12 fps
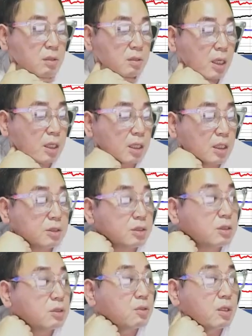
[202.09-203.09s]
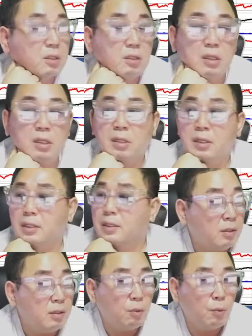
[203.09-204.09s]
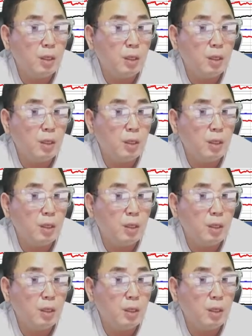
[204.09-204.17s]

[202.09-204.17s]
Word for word: 나이가 있으실 것 같은데. 왜